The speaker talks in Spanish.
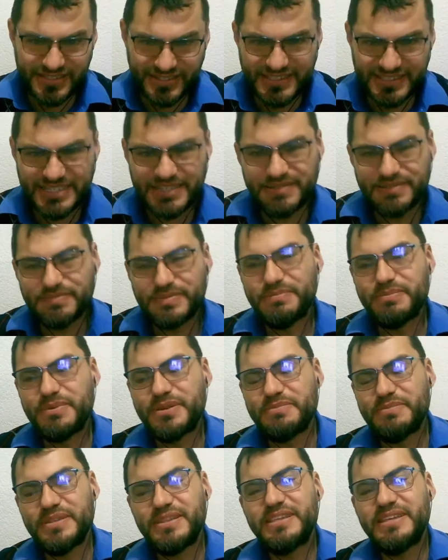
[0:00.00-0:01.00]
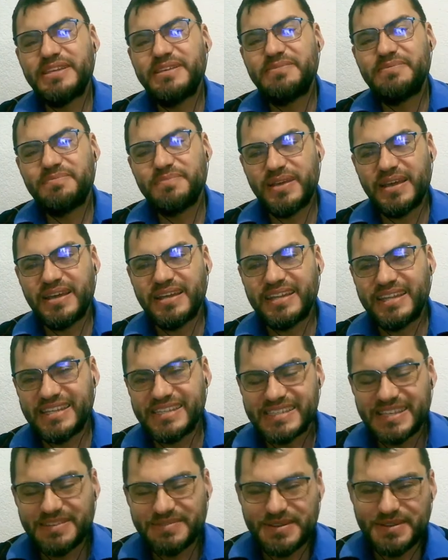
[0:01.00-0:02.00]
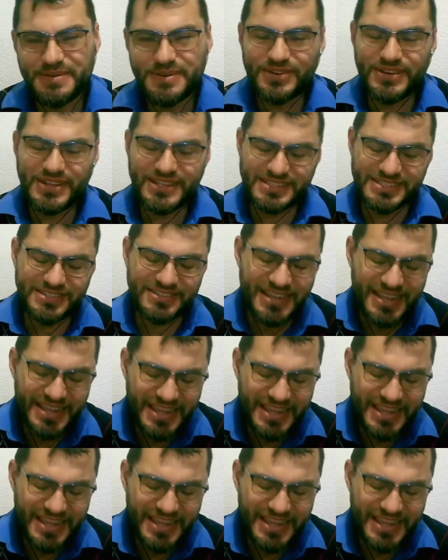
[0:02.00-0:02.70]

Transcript: Si me permite, haré esta breve oración.